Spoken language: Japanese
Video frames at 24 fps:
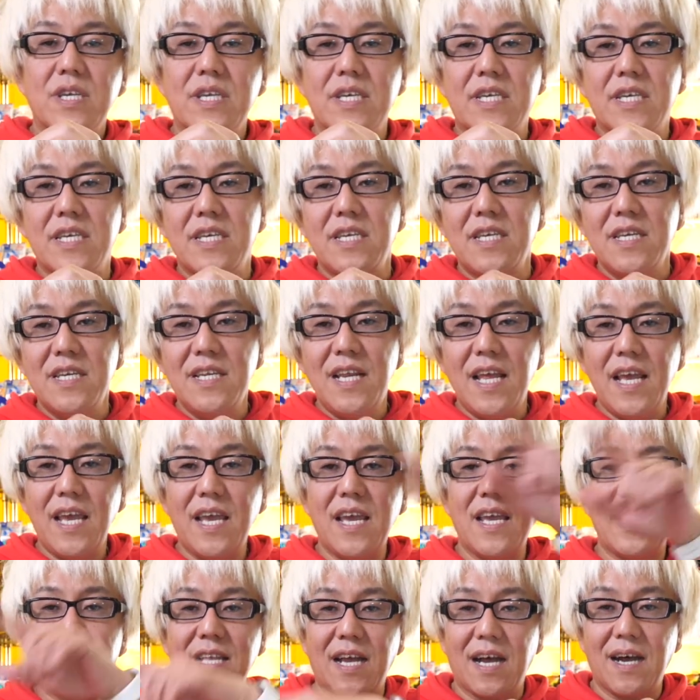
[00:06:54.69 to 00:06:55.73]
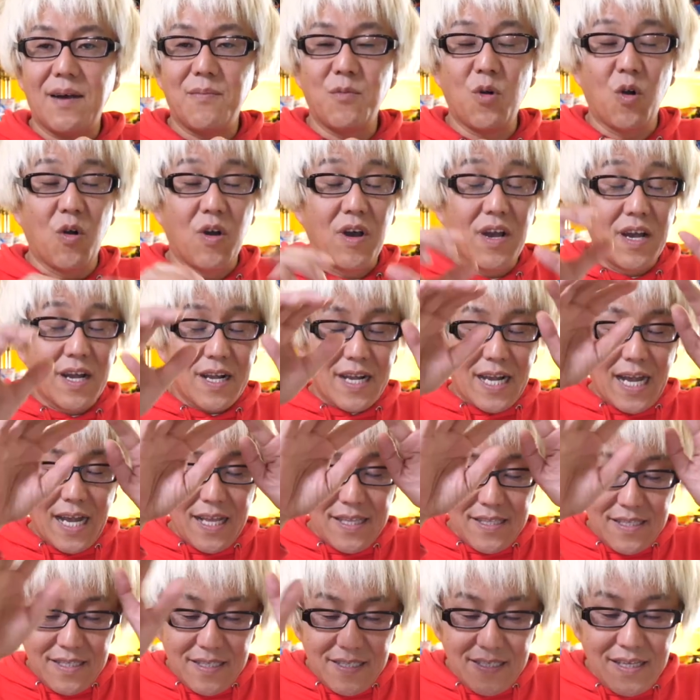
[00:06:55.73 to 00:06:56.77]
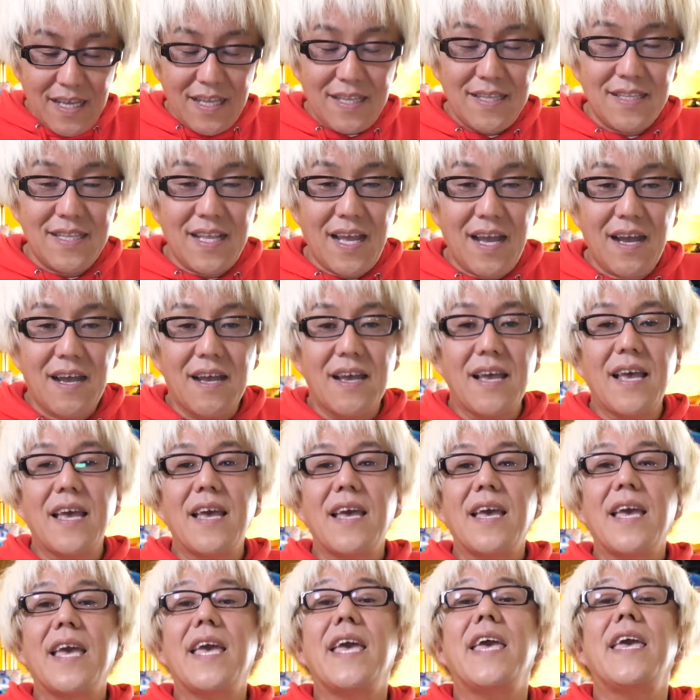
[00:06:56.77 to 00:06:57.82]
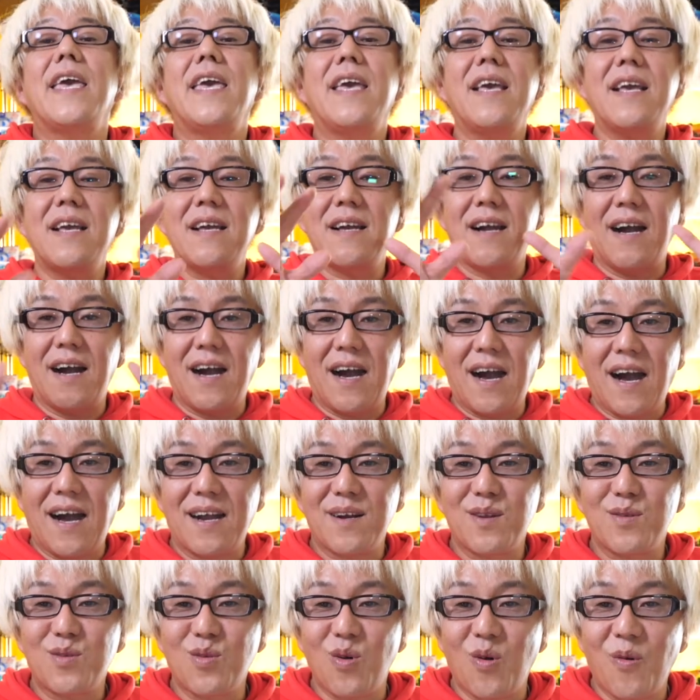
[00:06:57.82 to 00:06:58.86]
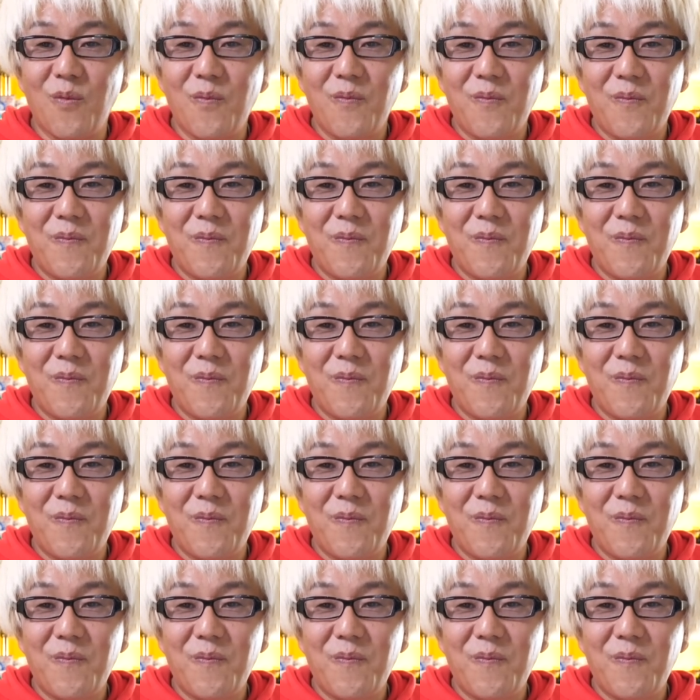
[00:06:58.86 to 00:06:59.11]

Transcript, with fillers: 綺麗な、もう完全な円があると